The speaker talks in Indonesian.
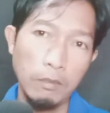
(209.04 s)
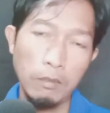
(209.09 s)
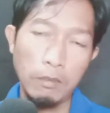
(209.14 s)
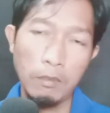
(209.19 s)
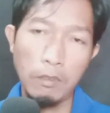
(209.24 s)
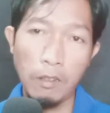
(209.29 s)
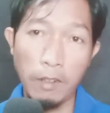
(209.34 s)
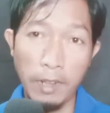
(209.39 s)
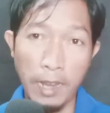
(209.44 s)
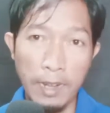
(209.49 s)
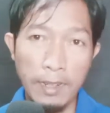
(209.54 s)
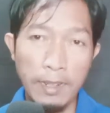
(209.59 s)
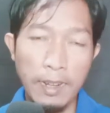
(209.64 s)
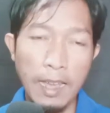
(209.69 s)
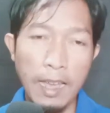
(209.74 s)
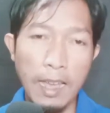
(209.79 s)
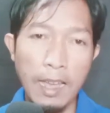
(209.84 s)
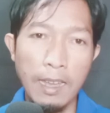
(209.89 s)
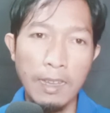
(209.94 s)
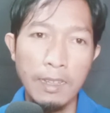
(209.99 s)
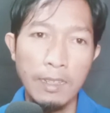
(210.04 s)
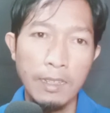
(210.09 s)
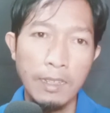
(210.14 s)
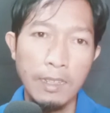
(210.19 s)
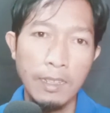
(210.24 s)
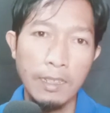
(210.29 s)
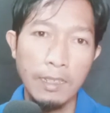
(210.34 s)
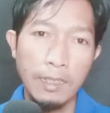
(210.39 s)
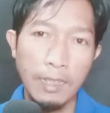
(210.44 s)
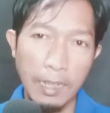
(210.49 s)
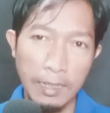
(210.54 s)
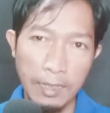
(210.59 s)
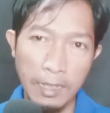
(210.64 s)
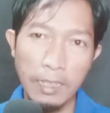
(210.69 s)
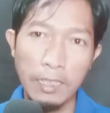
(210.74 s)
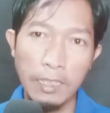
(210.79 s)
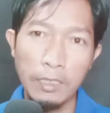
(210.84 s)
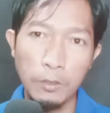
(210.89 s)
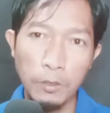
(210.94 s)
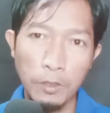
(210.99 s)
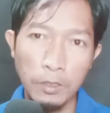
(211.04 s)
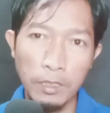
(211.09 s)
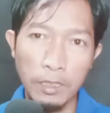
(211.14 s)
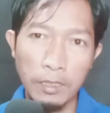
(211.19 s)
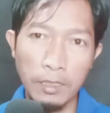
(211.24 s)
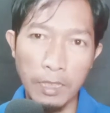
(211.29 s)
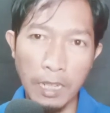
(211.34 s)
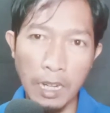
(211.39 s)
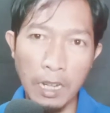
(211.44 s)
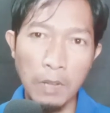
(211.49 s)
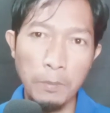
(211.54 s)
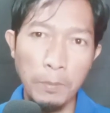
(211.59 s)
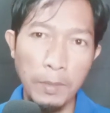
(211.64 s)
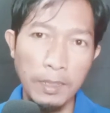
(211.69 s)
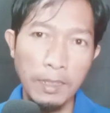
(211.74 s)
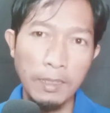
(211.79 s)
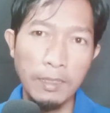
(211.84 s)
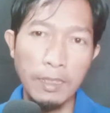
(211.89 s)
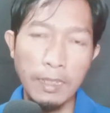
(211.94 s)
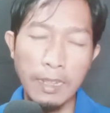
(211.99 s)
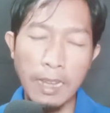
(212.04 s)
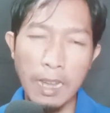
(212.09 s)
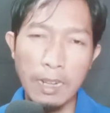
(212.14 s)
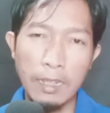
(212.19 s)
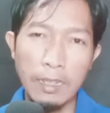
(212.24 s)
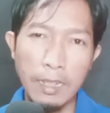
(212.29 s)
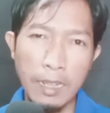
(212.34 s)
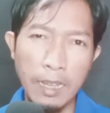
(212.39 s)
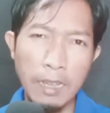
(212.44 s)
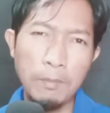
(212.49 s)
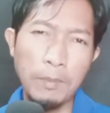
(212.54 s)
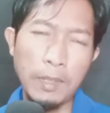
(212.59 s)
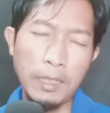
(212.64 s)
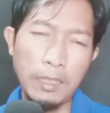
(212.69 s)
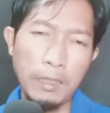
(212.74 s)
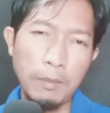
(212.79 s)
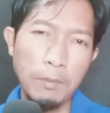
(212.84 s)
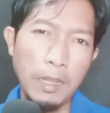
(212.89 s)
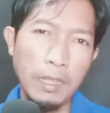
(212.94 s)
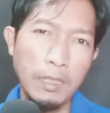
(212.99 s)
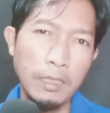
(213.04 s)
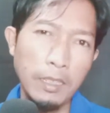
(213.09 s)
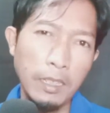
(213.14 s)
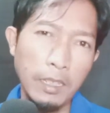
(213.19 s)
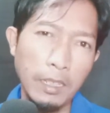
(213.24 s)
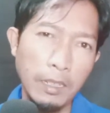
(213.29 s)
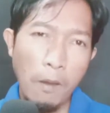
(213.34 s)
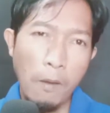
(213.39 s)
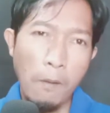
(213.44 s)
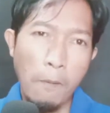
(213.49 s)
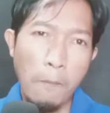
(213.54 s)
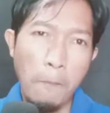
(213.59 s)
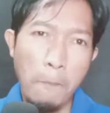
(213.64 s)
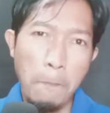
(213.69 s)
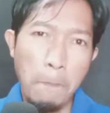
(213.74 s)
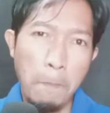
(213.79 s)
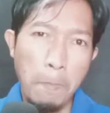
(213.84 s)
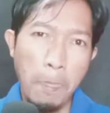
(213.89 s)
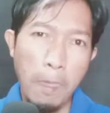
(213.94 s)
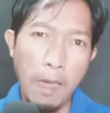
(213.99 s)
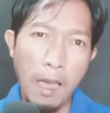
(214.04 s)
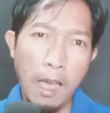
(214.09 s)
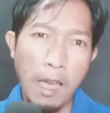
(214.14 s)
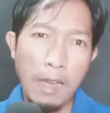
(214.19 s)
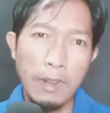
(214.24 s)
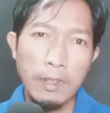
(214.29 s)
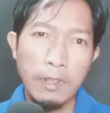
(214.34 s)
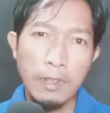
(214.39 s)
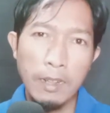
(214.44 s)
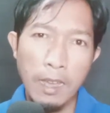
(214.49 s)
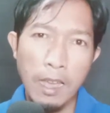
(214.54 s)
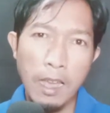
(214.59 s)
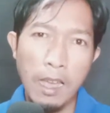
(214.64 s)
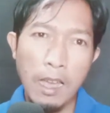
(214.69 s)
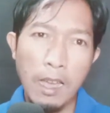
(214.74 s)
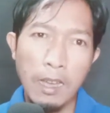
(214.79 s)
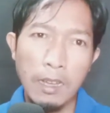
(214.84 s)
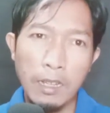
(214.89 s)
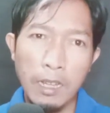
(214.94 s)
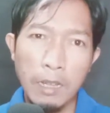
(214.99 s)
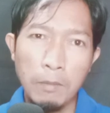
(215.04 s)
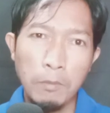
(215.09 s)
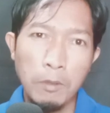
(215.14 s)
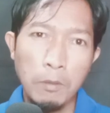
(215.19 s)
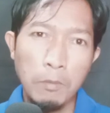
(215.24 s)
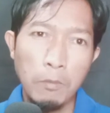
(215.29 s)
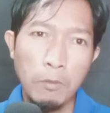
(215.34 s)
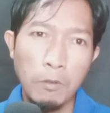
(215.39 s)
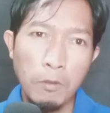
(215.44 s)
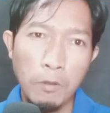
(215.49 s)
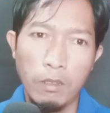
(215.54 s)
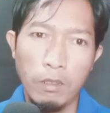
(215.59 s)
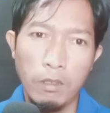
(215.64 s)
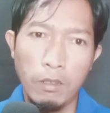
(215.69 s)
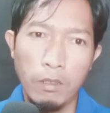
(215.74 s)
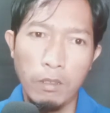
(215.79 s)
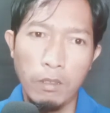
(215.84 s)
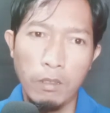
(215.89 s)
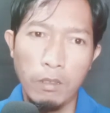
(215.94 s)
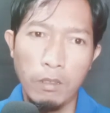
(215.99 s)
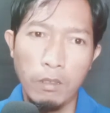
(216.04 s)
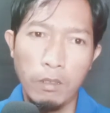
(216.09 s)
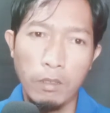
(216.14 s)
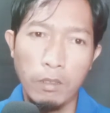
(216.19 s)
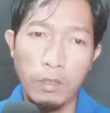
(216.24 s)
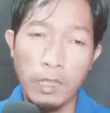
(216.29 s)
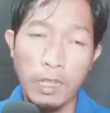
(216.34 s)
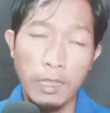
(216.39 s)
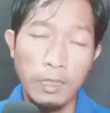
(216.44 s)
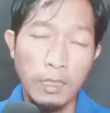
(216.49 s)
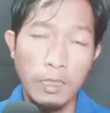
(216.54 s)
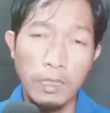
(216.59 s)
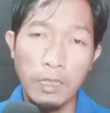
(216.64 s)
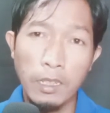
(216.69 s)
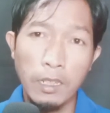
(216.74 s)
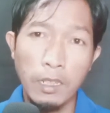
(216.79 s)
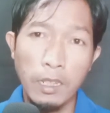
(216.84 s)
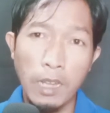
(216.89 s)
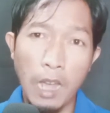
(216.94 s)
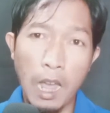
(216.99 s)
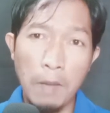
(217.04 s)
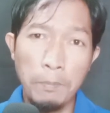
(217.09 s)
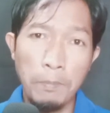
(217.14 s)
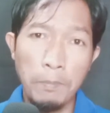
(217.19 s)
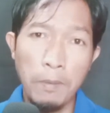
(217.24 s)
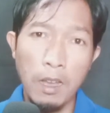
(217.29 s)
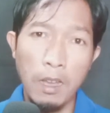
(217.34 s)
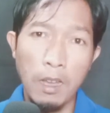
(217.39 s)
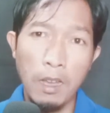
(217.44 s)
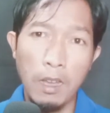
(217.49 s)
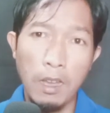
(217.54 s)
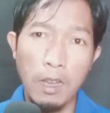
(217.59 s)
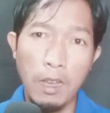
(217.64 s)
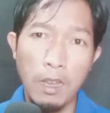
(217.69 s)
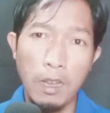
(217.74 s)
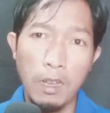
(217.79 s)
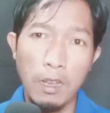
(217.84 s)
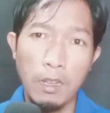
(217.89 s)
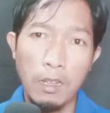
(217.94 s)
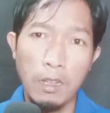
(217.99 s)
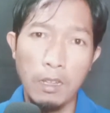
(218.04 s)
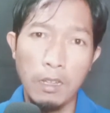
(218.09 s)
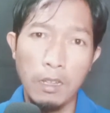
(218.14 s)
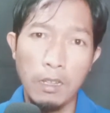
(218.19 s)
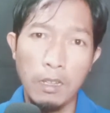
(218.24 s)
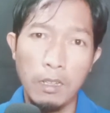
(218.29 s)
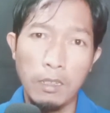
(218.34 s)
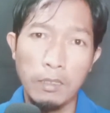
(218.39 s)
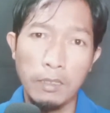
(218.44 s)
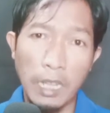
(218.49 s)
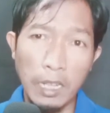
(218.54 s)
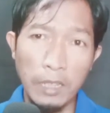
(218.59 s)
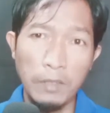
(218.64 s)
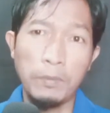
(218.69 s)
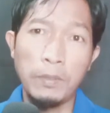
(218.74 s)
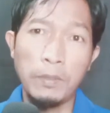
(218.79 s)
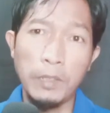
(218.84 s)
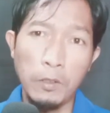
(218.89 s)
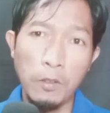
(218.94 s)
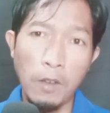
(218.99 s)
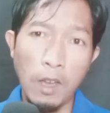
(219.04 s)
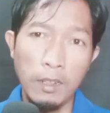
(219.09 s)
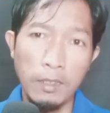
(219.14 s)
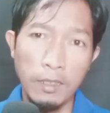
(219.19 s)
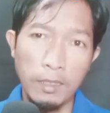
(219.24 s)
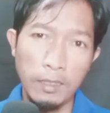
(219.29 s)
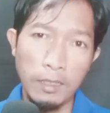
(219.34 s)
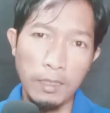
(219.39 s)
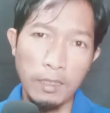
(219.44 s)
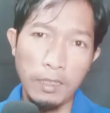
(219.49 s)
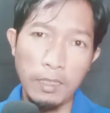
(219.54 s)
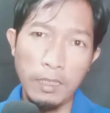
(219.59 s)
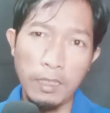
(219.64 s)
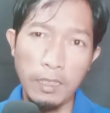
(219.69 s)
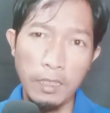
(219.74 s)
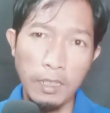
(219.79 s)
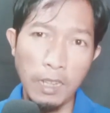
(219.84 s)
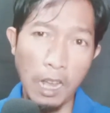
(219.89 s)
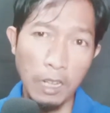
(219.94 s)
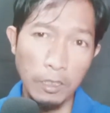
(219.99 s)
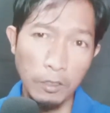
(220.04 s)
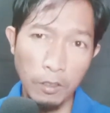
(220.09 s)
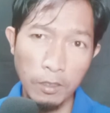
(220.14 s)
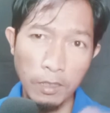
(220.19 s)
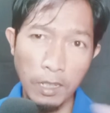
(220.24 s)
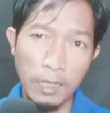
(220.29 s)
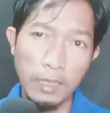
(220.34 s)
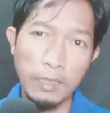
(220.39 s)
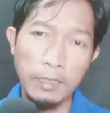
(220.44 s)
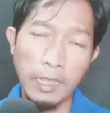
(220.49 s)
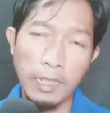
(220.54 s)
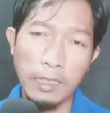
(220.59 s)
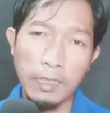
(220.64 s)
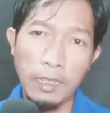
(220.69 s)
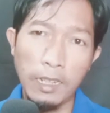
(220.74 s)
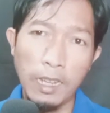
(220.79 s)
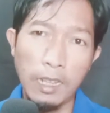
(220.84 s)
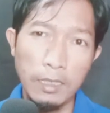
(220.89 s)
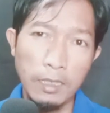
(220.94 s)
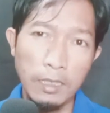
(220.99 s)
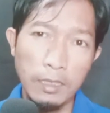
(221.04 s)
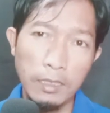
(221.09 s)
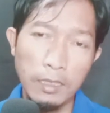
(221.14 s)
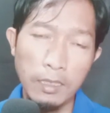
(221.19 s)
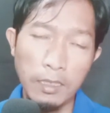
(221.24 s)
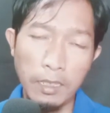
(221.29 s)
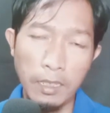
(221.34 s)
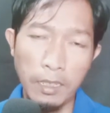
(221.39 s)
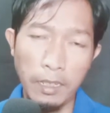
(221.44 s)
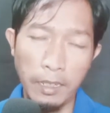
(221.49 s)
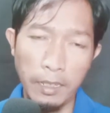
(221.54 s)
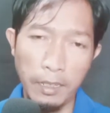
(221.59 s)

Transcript: oleh Anda karena itu terserah kepada diri Anda masing-masing. Anda akan membuat jati diri apa dari video Anda sendiri atau dari channel Anda sendiri.